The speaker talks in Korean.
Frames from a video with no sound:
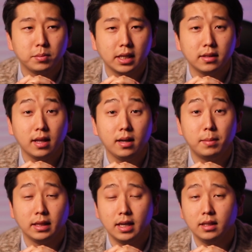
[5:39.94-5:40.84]
좀 채택을
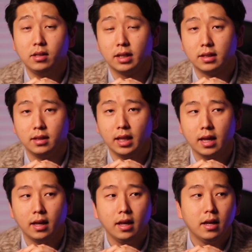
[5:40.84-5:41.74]
많이 하는 것
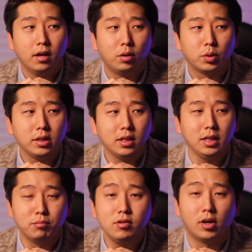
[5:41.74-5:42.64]
같은데
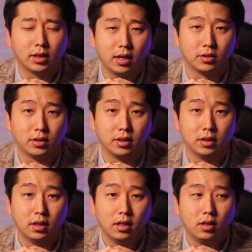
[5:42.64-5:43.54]
굉장히 이쁜 것 같아요. 저는
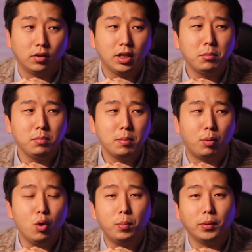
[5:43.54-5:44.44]
어떻게 보면
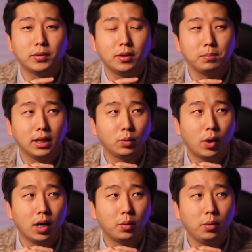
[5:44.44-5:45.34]
볼보스럽기도
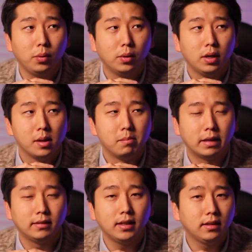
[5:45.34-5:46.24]
하고
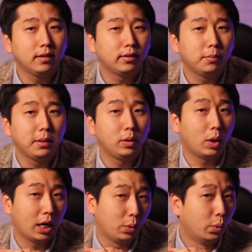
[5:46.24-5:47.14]

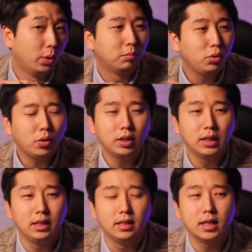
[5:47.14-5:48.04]
마세라티스럽기도 하고, 물론
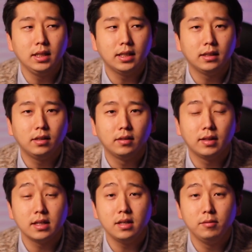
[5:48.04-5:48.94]
근데 디자인이라는 건
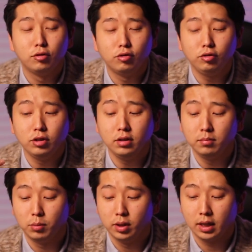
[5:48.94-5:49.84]
사실
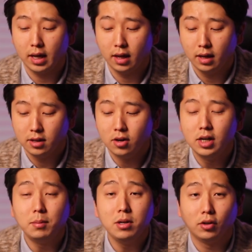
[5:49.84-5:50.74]
누구든 뭐 이렇게
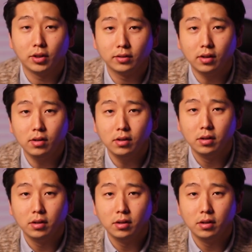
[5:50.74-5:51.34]
영감을 얻어서